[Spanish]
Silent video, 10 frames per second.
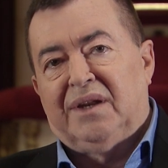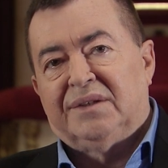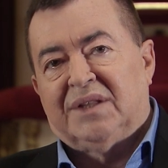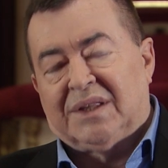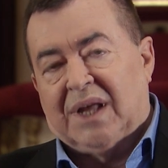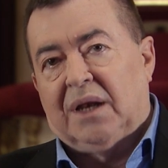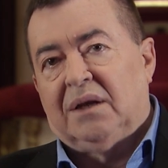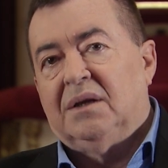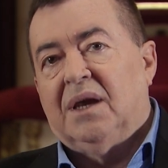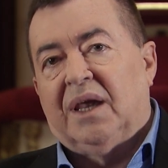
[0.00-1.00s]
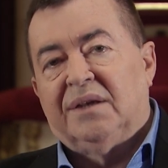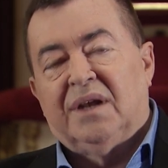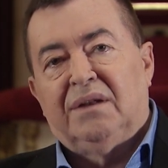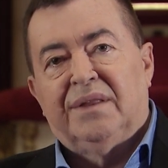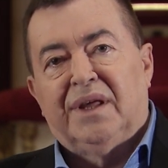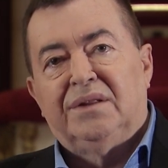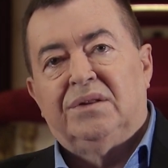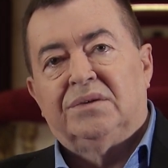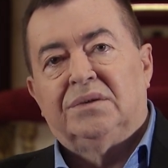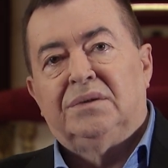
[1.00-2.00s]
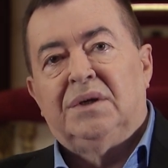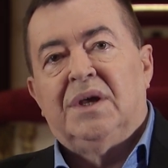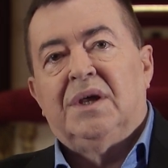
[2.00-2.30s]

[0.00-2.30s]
estatal, que es el Centro